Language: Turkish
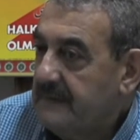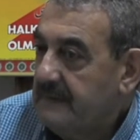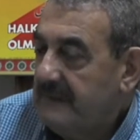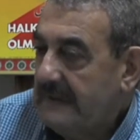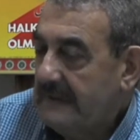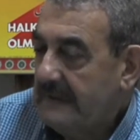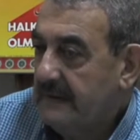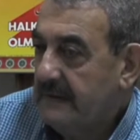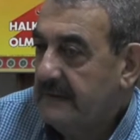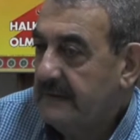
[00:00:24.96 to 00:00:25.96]
Şimdi e,
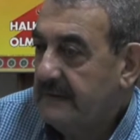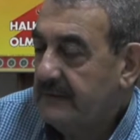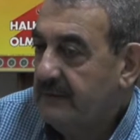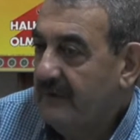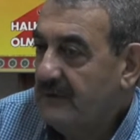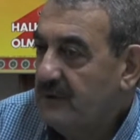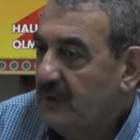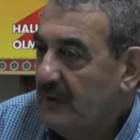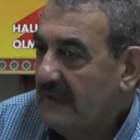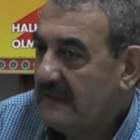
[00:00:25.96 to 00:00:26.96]
güvence
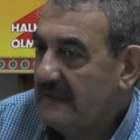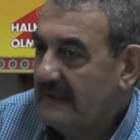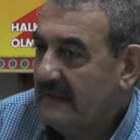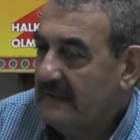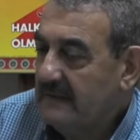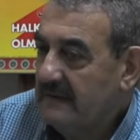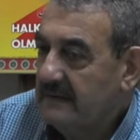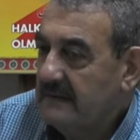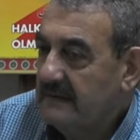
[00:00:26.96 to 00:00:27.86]
olarak zaten e,